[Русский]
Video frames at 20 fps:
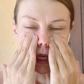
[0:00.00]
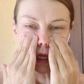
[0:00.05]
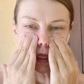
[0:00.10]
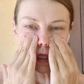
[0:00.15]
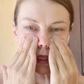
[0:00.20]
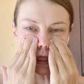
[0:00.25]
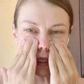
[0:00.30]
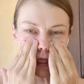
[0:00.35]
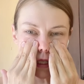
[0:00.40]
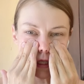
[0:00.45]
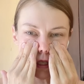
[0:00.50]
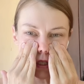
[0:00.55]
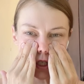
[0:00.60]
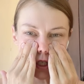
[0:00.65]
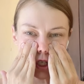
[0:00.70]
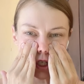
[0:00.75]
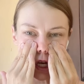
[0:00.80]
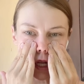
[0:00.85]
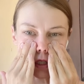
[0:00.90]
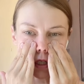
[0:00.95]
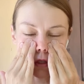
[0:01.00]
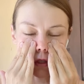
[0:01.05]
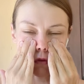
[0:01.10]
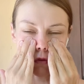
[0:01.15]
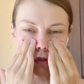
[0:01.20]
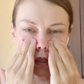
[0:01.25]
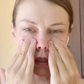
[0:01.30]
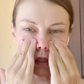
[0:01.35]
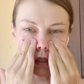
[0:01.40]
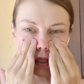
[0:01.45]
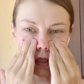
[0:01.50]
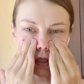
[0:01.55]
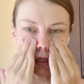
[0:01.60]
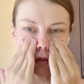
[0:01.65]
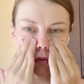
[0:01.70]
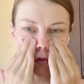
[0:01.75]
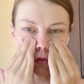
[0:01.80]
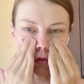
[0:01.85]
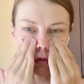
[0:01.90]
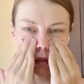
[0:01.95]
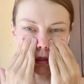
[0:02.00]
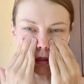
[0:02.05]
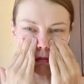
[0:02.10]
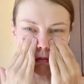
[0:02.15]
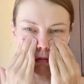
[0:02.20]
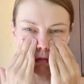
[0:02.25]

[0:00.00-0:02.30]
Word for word: Здесь задержаться нужно 3 секунды.